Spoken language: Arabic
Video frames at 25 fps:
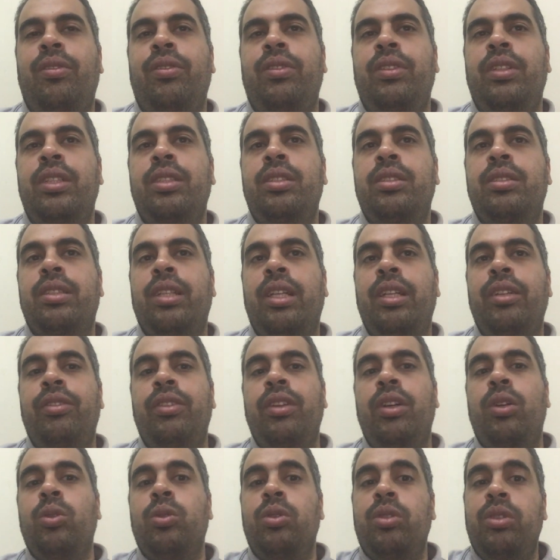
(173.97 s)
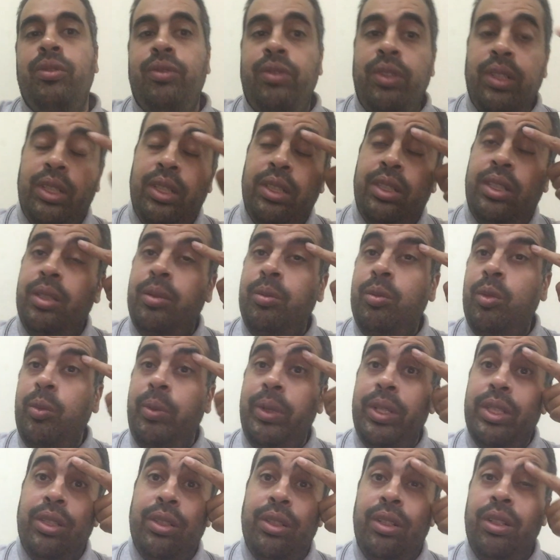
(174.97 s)
في ناس خايف ياخد فكره
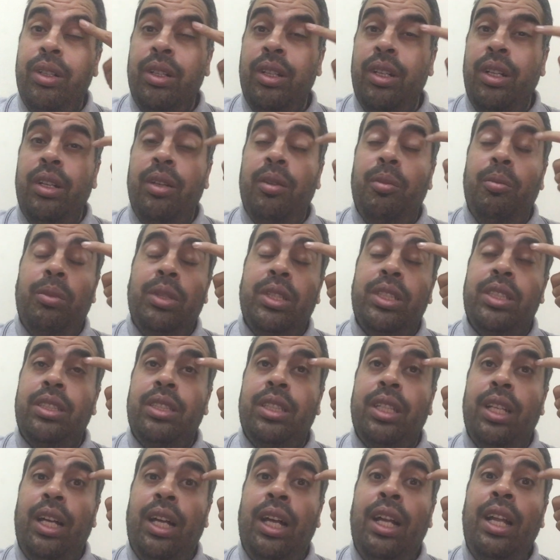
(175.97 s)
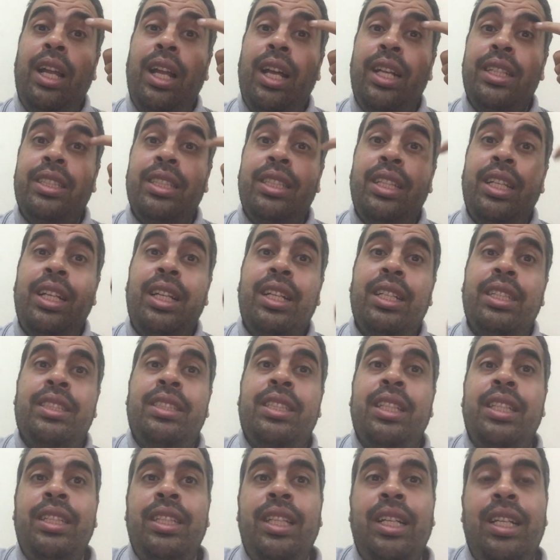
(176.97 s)
المبادره بس هل احسن ان انا
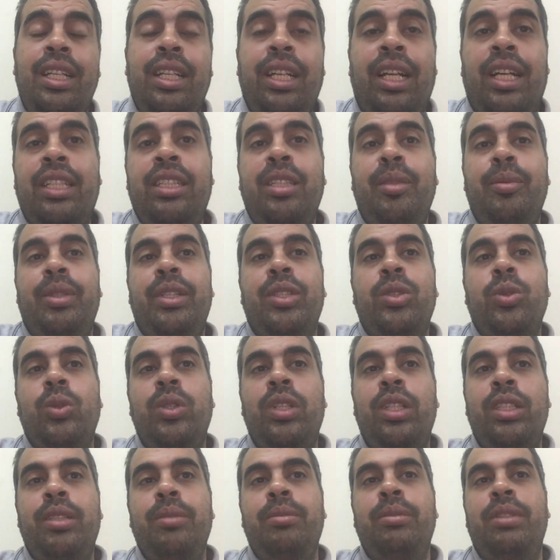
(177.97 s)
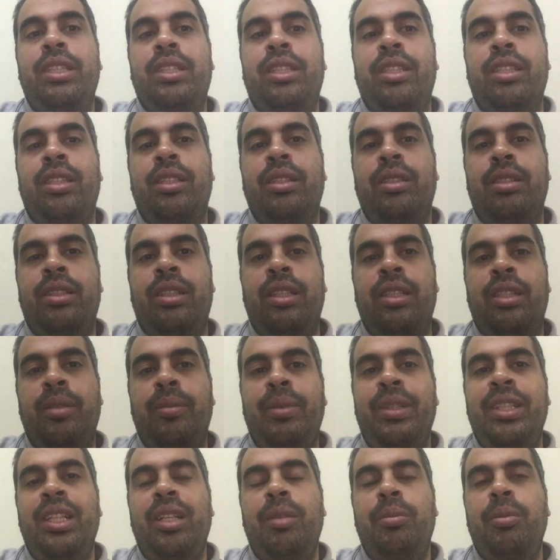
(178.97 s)
استنى لحد ما الناس كلها تبدا
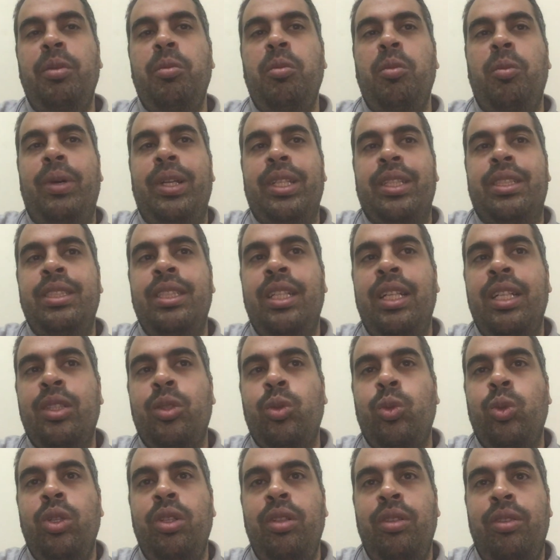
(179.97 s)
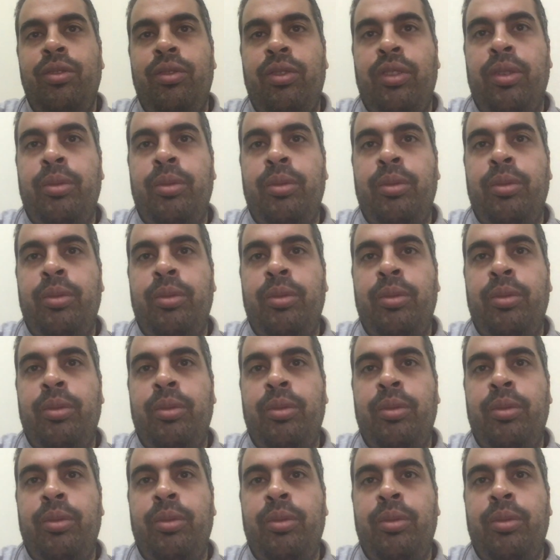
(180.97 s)
تتبنى البيم وبعد كده ادخل